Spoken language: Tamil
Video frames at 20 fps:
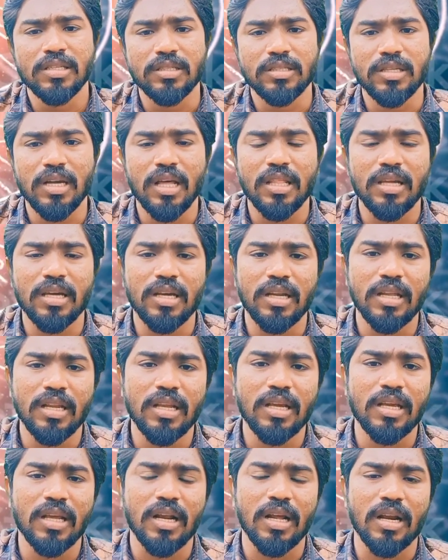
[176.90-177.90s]
ஜாதகர்
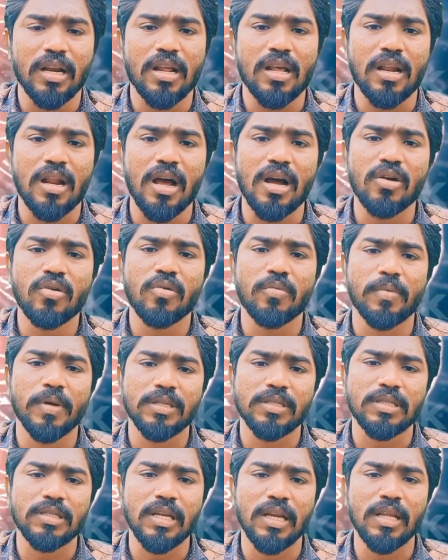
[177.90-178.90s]
இருக்கிறாருன்னா ராகு
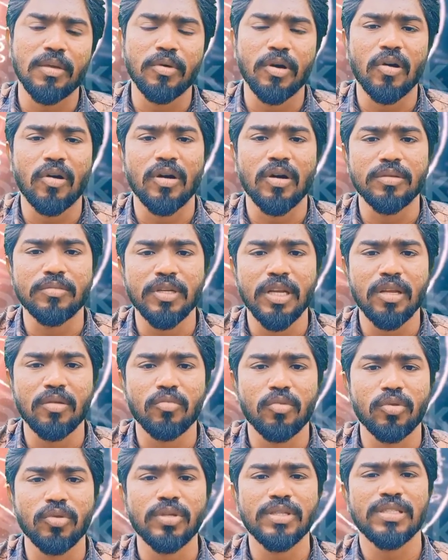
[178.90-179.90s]
பிளஸ் சனி பகவான்
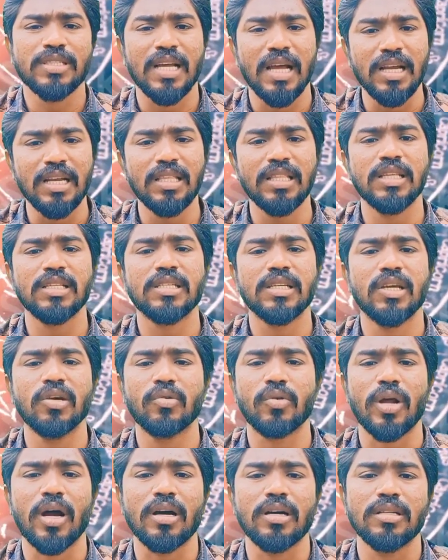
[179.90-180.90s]
இணையும் பொழுது சனி தசையோ
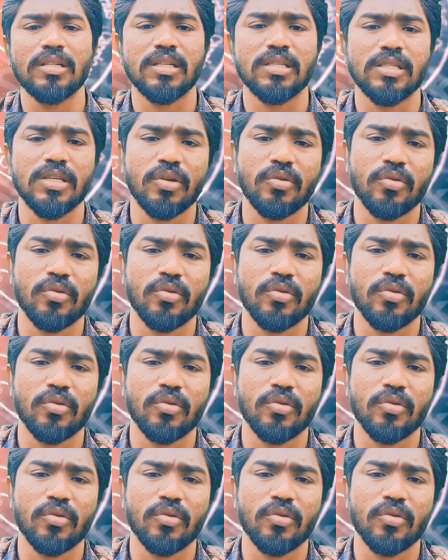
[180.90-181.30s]
ராகு தசையோ